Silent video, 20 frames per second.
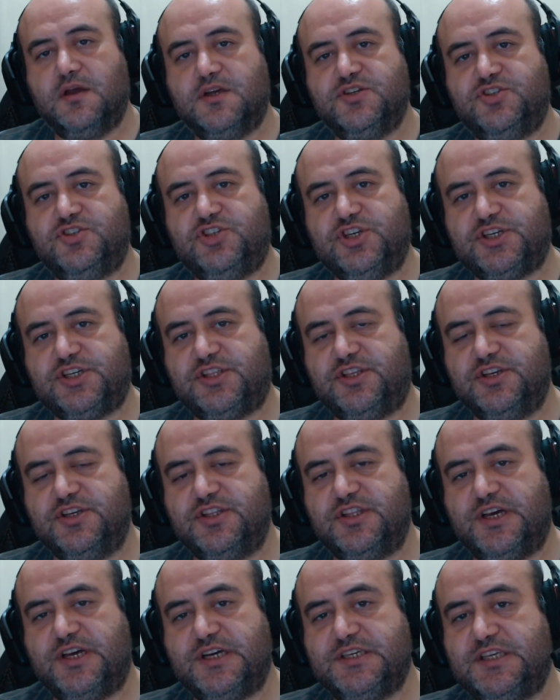
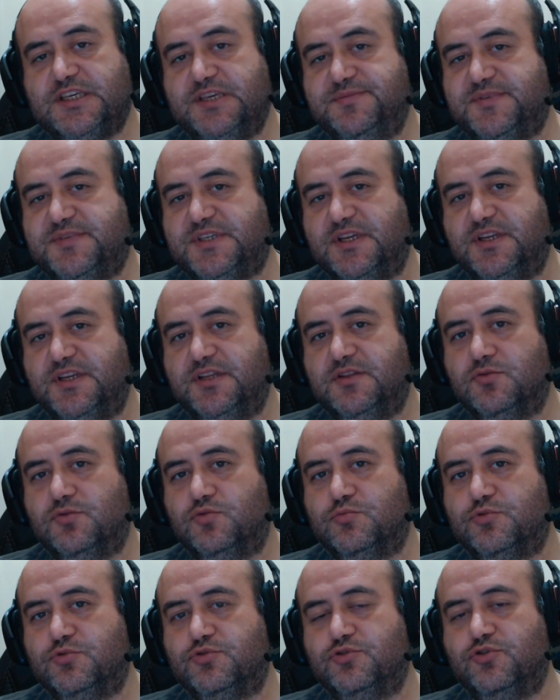Çıktığında kimse kimsenin
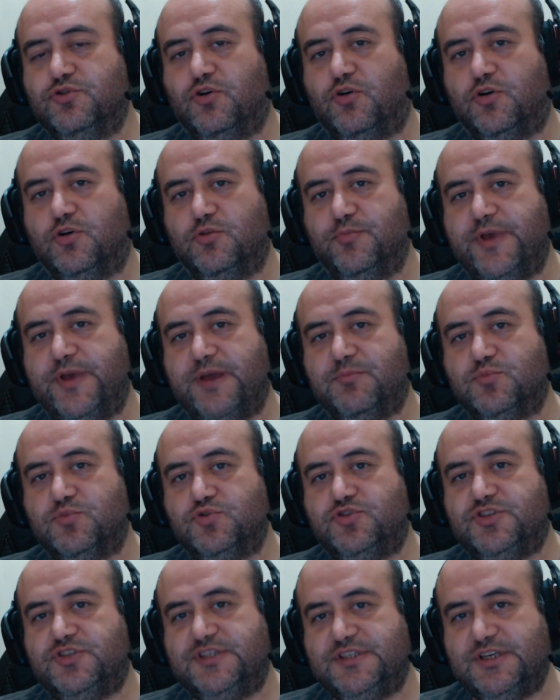umurunda olmayan
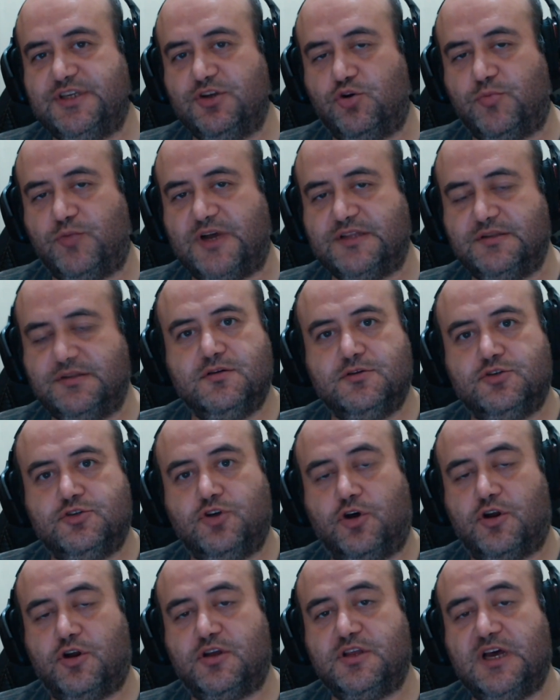bu çizgi roman
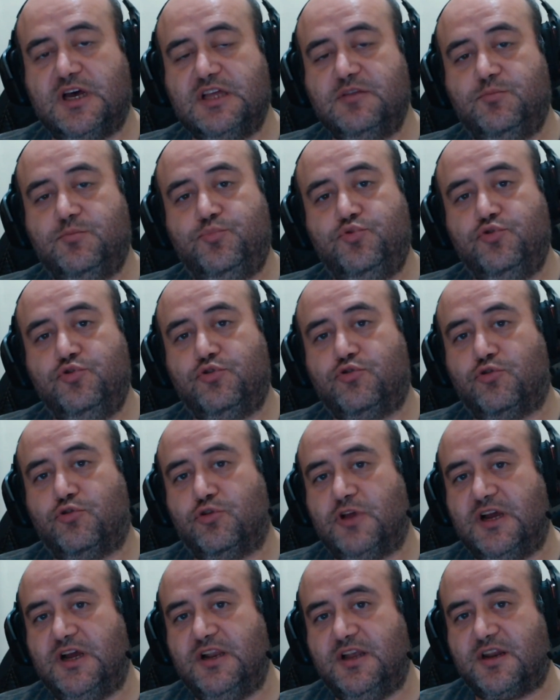Sonradan büyük
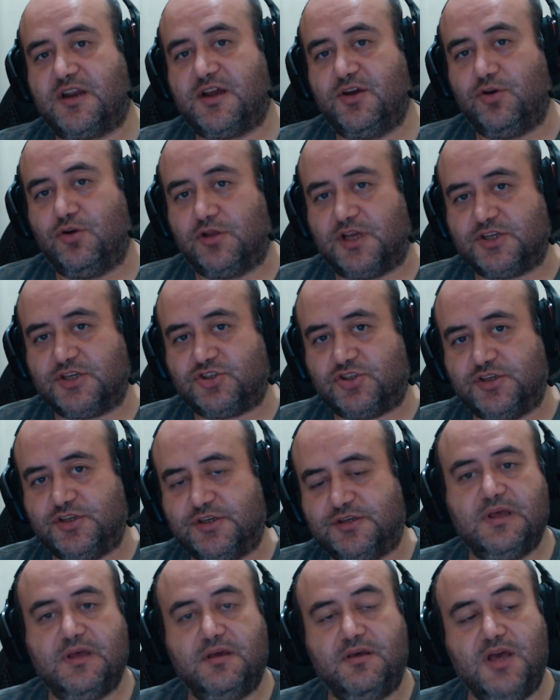olaylara yol
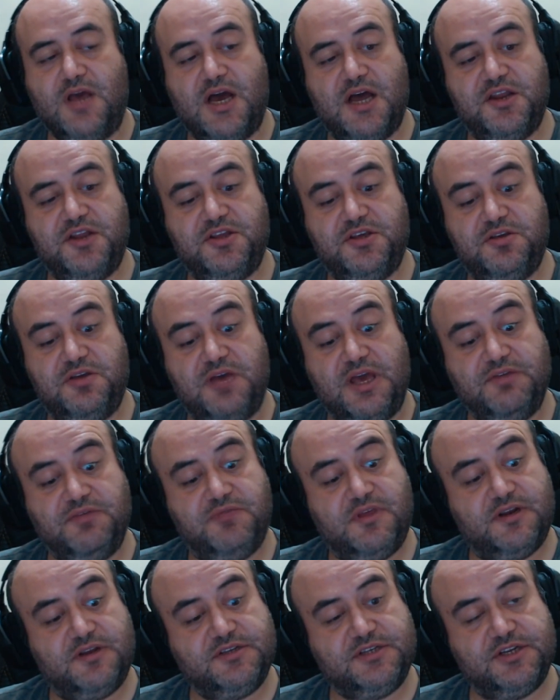açtı. Yani
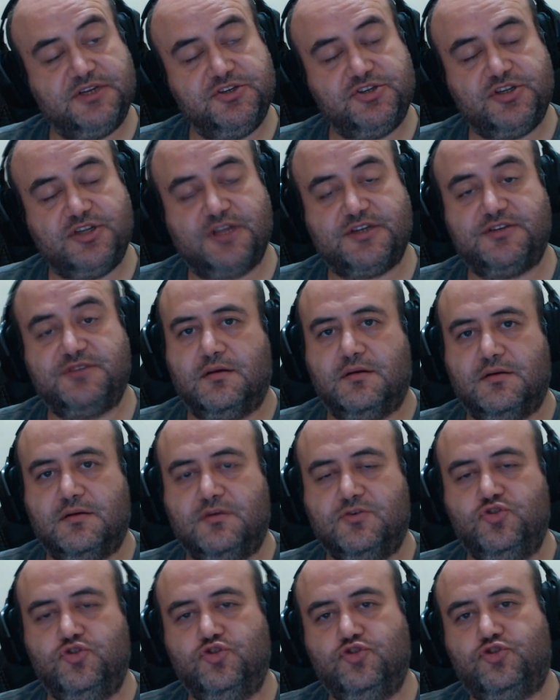enteresan işler.
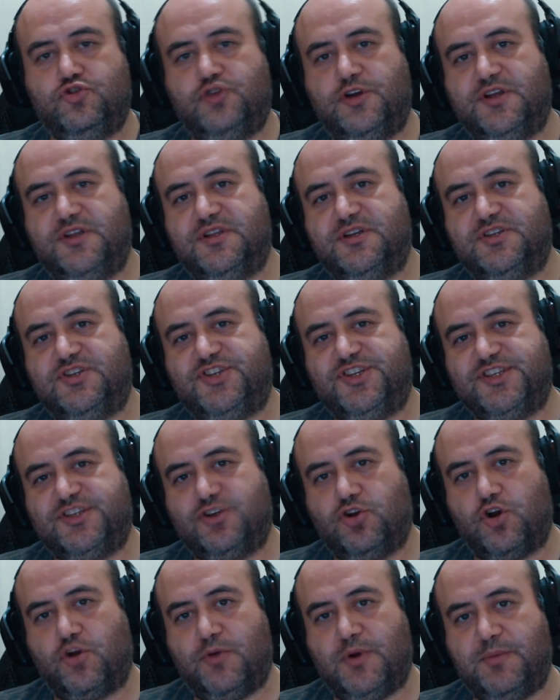Uzun süredir
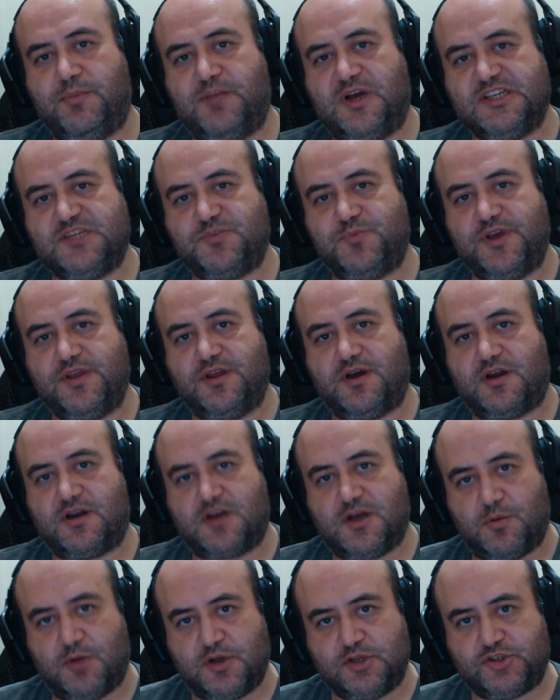çizgi roman basmayan
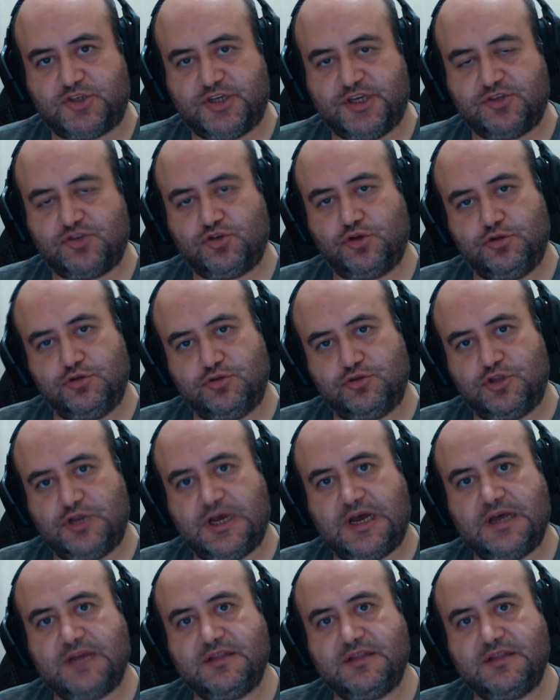Arka Bahçe sonunda